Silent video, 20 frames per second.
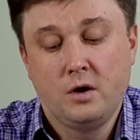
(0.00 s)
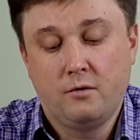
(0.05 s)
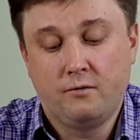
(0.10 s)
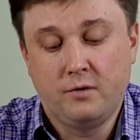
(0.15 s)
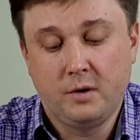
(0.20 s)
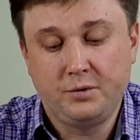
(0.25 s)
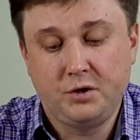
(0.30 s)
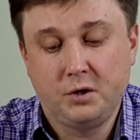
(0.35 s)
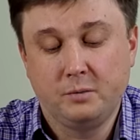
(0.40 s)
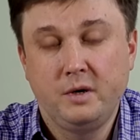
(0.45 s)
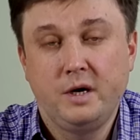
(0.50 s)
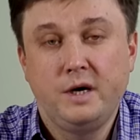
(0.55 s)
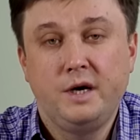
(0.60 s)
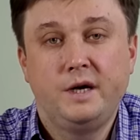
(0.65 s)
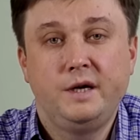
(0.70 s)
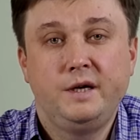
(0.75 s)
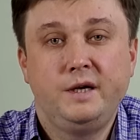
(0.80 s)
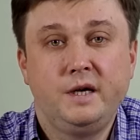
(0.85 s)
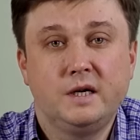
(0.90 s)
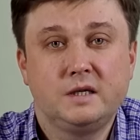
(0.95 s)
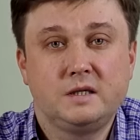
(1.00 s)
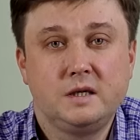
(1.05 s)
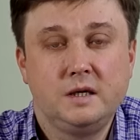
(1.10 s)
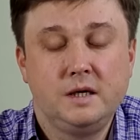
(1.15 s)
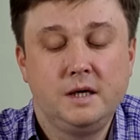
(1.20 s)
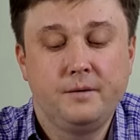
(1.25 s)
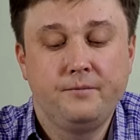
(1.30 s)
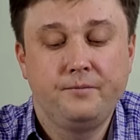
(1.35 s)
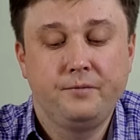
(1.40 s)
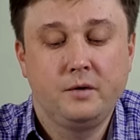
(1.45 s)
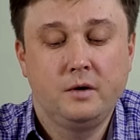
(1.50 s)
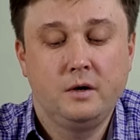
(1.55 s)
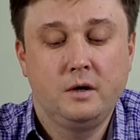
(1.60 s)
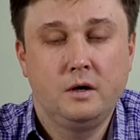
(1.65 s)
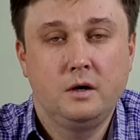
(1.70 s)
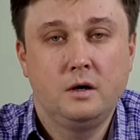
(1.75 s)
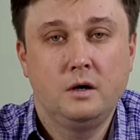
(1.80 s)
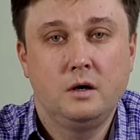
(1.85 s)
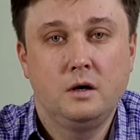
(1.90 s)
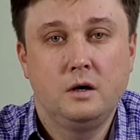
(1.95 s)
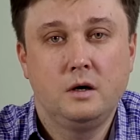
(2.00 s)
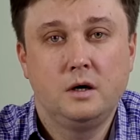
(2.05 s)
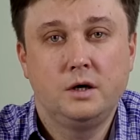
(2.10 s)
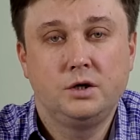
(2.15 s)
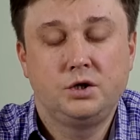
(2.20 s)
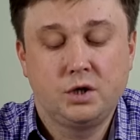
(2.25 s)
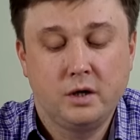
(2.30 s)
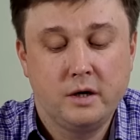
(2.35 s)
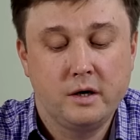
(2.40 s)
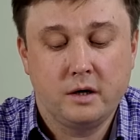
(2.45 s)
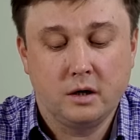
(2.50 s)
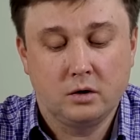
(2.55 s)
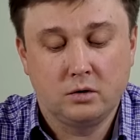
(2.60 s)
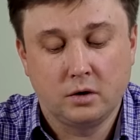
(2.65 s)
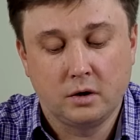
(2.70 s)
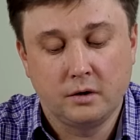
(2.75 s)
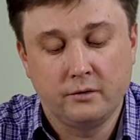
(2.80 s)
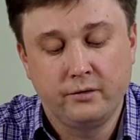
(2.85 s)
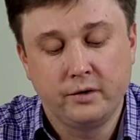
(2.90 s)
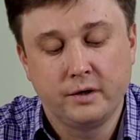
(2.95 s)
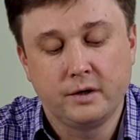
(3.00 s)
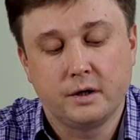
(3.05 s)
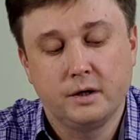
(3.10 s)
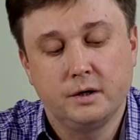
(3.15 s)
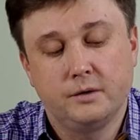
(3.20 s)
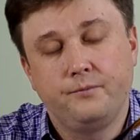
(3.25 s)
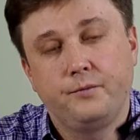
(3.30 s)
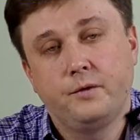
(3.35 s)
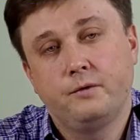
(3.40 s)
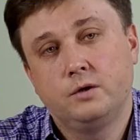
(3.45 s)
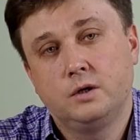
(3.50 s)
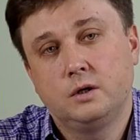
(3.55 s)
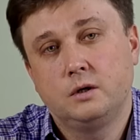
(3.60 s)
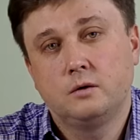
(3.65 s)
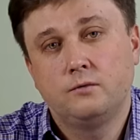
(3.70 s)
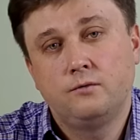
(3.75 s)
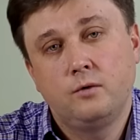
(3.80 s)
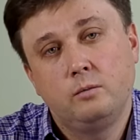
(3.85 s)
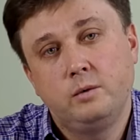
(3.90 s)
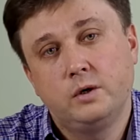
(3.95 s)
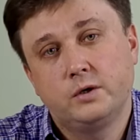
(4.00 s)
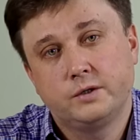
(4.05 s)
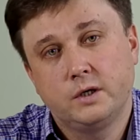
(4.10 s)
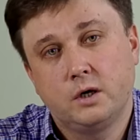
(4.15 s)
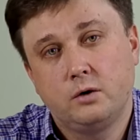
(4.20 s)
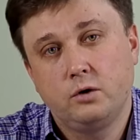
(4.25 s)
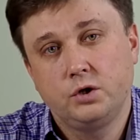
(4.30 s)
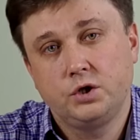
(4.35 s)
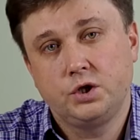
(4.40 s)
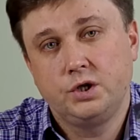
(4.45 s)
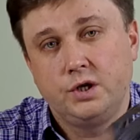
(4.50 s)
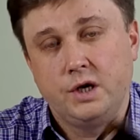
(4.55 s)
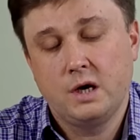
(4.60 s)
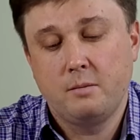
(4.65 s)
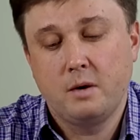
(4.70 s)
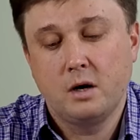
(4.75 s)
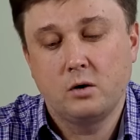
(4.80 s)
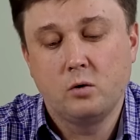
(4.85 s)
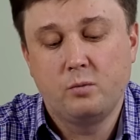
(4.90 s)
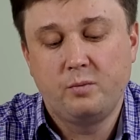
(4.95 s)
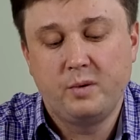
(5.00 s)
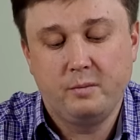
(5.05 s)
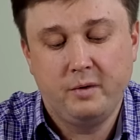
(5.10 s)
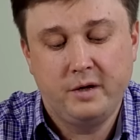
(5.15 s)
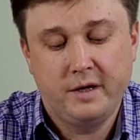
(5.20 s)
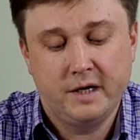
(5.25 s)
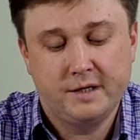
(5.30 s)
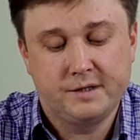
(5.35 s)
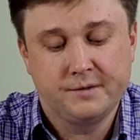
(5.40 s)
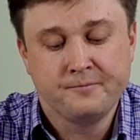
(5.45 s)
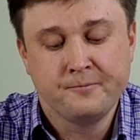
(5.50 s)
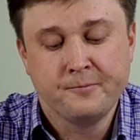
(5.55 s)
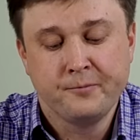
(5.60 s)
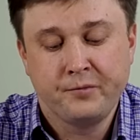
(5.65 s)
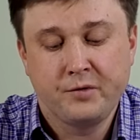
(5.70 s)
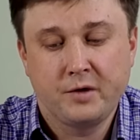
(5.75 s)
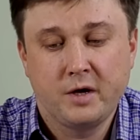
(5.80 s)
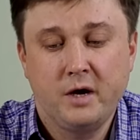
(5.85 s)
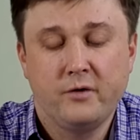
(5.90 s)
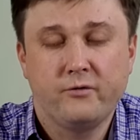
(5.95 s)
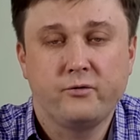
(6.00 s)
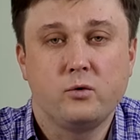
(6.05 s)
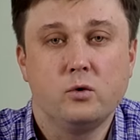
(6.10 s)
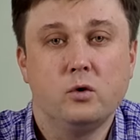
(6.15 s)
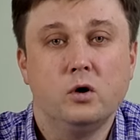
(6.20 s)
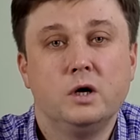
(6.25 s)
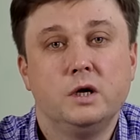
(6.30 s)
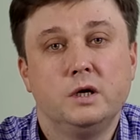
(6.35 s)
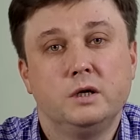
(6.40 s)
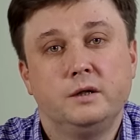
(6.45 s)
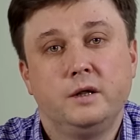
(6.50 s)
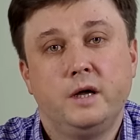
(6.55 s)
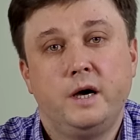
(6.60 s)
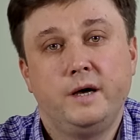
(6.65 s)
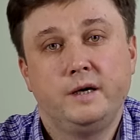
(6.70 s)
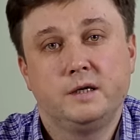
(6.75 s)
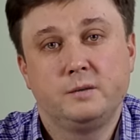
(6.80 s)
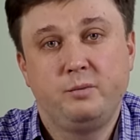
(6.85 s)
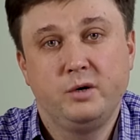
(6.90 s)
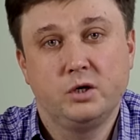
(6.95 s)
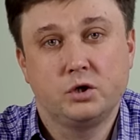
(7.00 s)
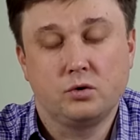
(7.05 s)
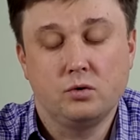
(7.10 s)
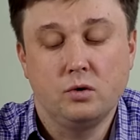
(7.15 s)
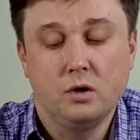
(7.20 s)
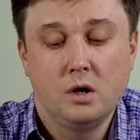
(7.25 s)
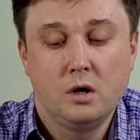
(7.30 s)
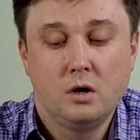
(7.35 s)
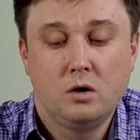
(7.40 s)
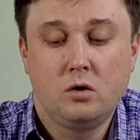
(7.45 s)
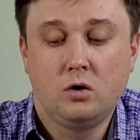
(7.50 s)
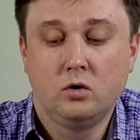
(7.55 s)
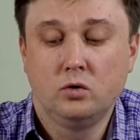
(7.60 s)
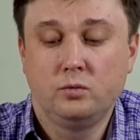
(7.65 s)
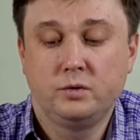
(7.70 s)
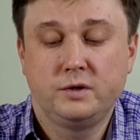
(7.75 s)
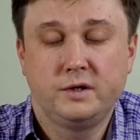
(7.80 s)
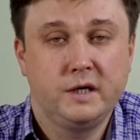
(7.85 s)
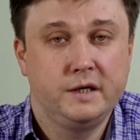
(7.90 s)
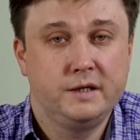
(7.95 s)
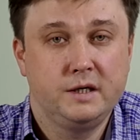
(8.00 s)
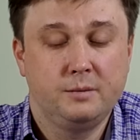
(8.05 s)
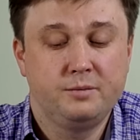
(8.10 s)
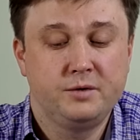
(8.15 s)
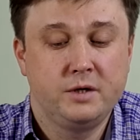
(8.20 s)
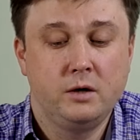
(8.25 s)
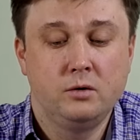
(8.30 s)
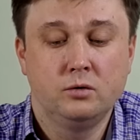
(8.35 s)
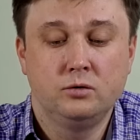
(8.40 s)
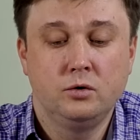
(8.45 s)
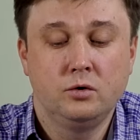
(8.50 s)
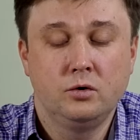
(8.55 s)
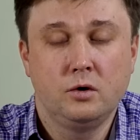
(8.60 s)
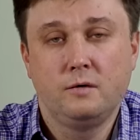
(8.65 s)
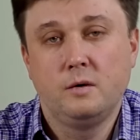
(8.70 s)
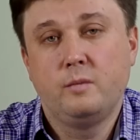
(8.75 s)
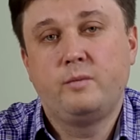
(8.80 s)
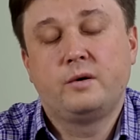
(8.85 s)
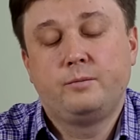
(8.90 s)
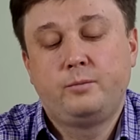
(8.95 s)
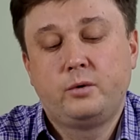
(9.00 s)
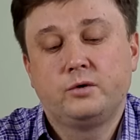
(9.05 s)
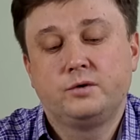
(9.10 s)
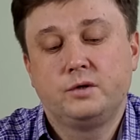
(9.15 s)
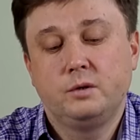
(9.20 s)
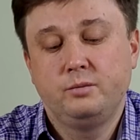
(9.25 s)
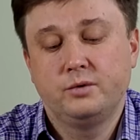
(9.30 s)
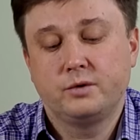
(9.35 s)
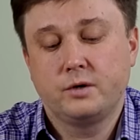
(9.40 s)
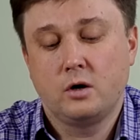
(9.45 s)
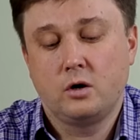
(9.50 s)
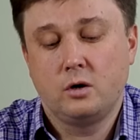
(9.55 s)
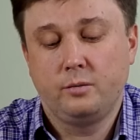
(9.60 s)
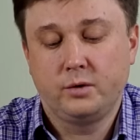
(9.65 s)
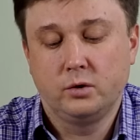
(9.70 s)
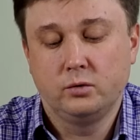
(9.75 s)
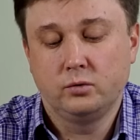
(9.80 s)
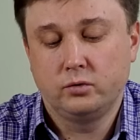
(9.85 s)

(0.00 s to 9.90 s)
В общем, если э, человек, который выиграет вот этот воблер, захочет, я могу поменять F-ку на SP-шку. Он, кстати, абсолютно новый, просто без коробки.